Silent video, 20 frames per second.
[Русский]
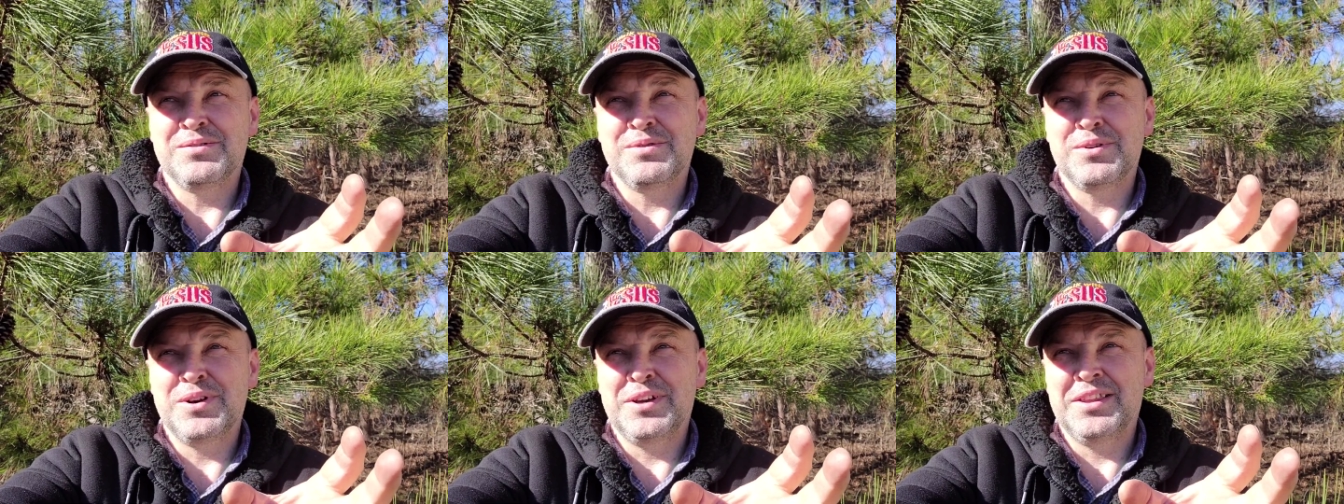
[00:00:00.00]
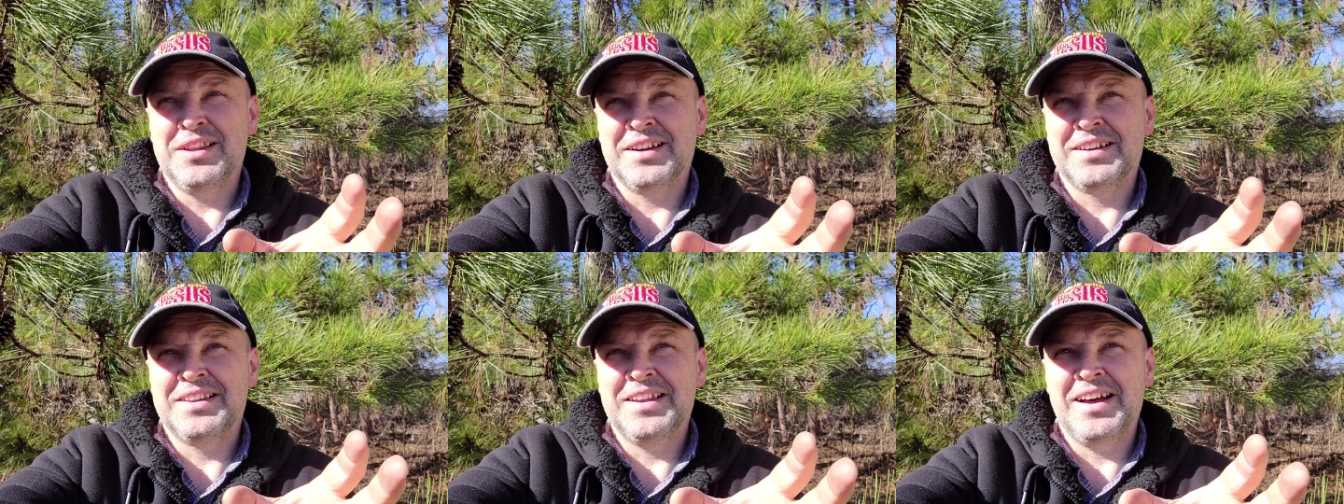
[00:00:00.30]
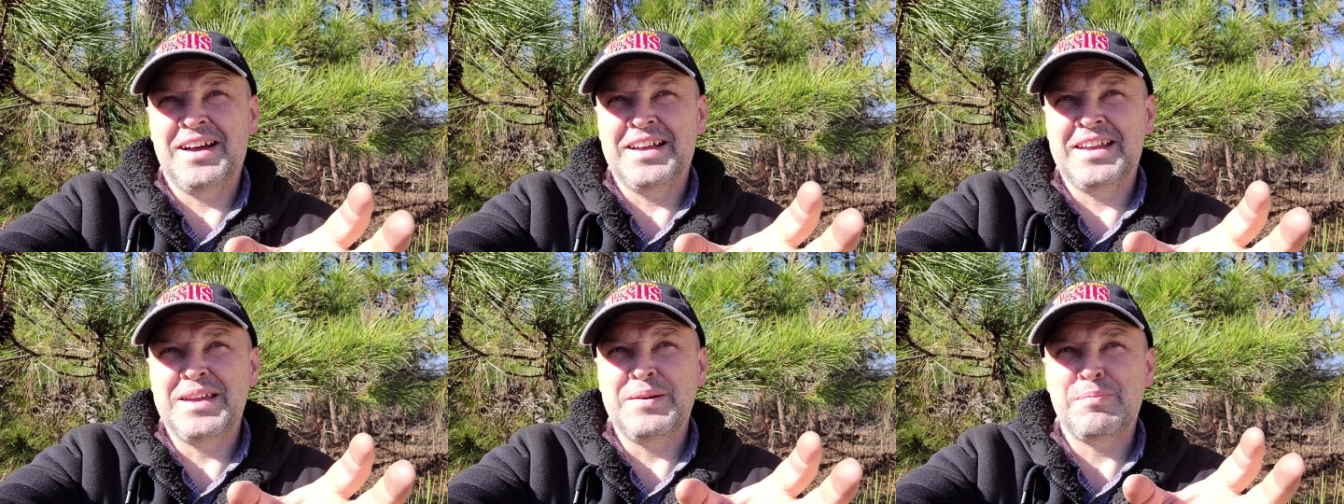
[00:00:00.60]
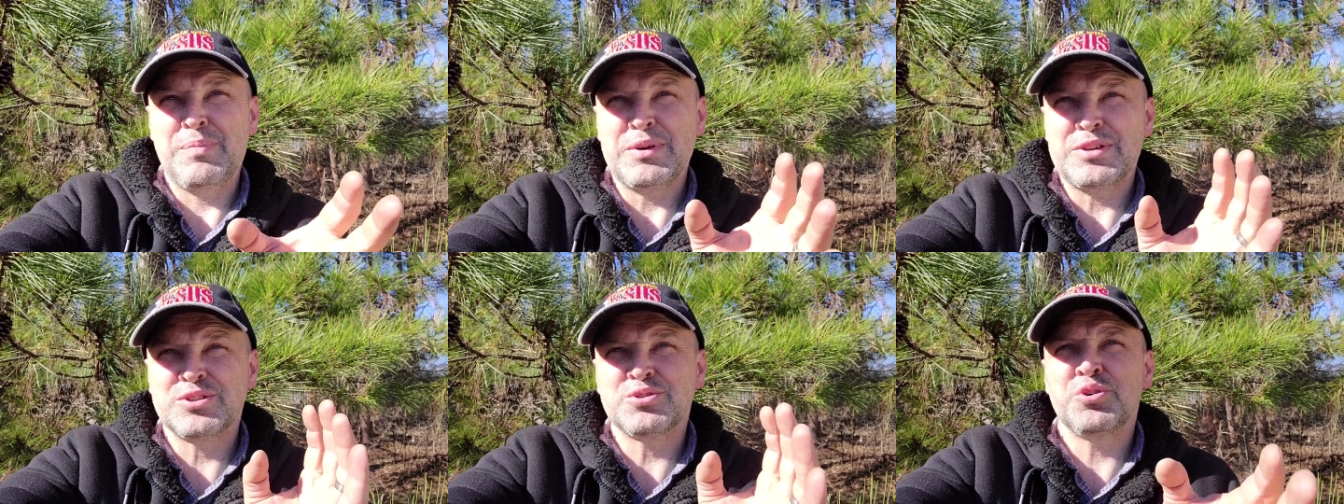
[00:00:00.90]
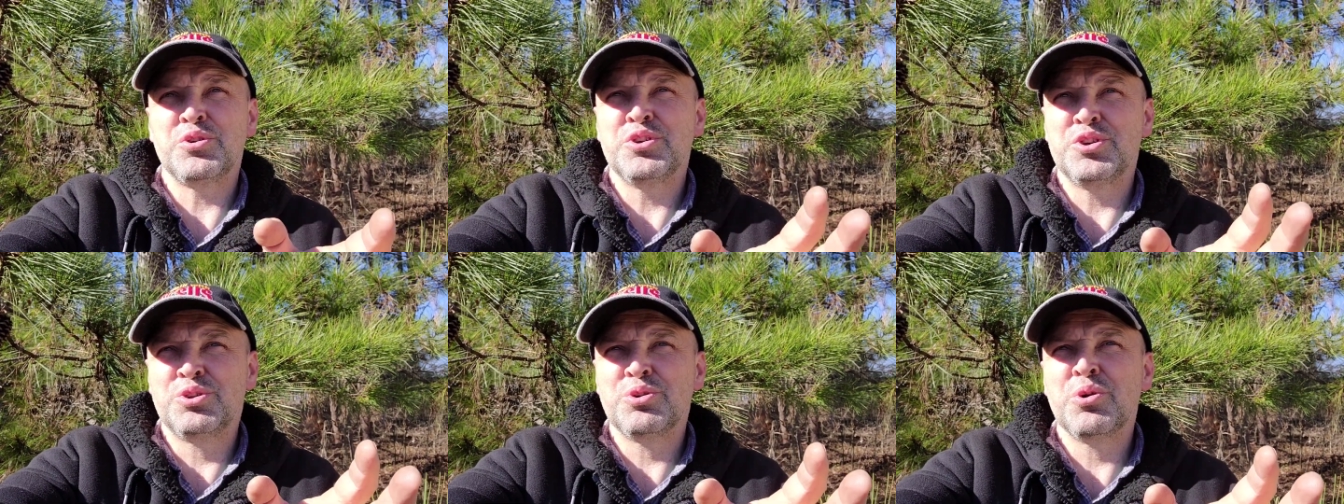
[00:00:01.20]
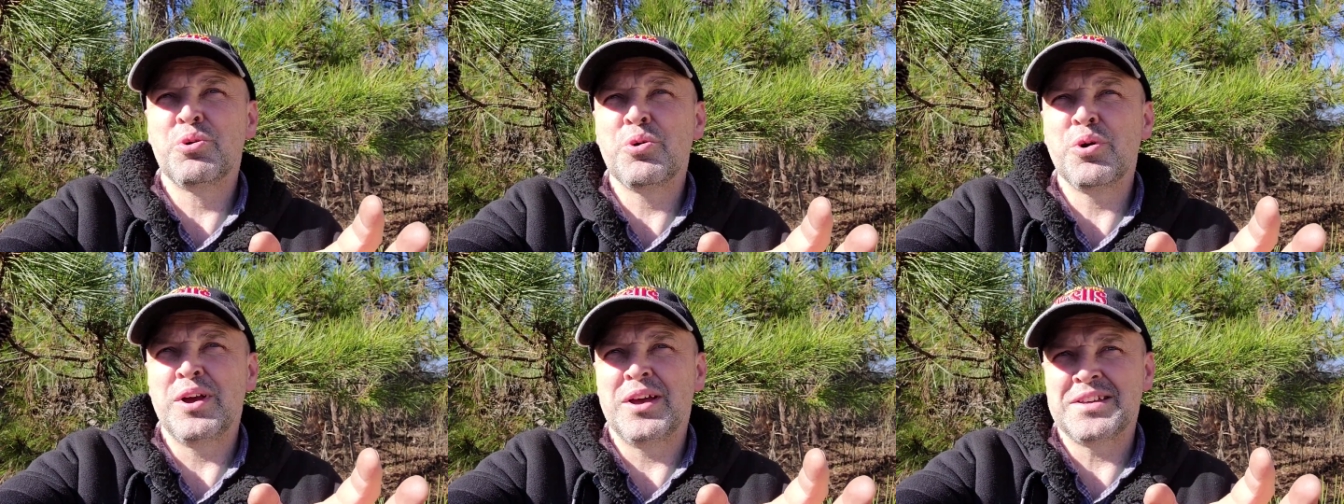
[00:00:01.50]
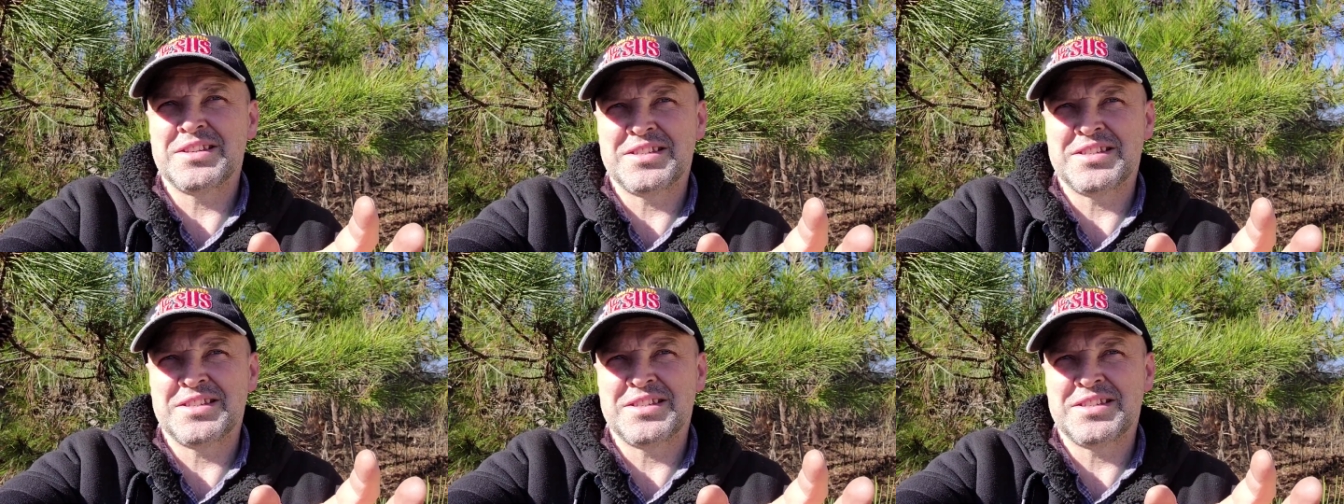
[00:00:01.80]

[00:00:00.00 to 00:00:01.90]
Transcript: его иногда и построить другое